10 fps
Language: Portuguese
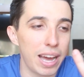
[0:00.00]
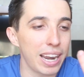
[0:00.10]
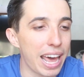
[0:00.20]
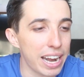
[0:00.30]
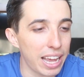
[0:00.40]

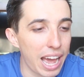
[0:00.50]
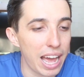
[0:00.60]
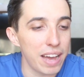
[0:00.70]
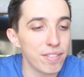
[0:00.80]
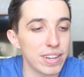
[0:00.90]

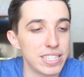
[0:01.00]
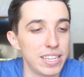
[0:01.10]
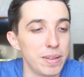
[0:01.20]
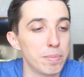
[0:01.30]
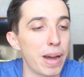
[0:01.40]
largar vai
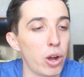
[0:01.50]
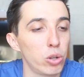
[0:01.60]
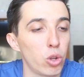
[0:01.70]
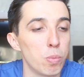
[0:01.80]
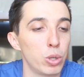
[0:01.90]
ser
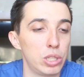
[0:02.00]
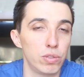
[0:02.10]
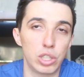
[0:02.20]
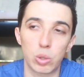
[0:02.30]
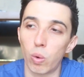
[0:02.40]
maior do que o
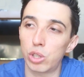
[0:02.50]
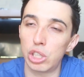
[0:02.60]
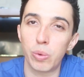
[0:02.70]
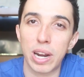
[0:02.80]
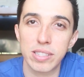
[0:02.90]
motivo de
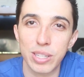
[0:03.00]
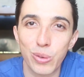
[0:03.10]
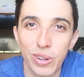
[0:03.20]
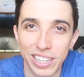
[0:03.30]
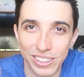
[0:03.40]
continuar
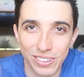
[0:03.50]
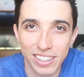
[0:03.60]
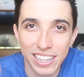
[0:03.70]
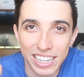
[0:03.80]
segurando.